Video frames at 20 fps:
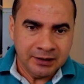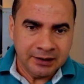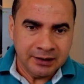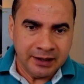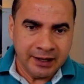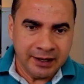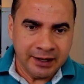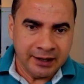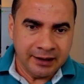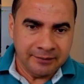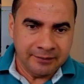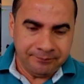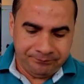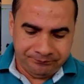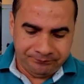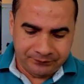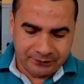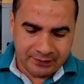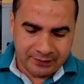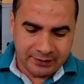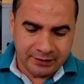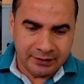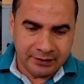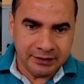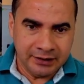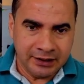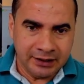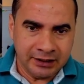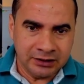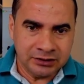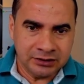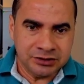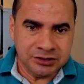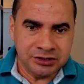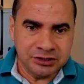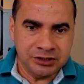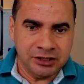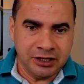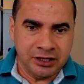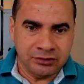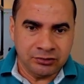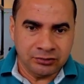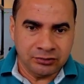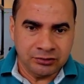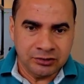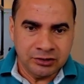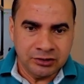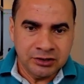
é ganhar dinheiro.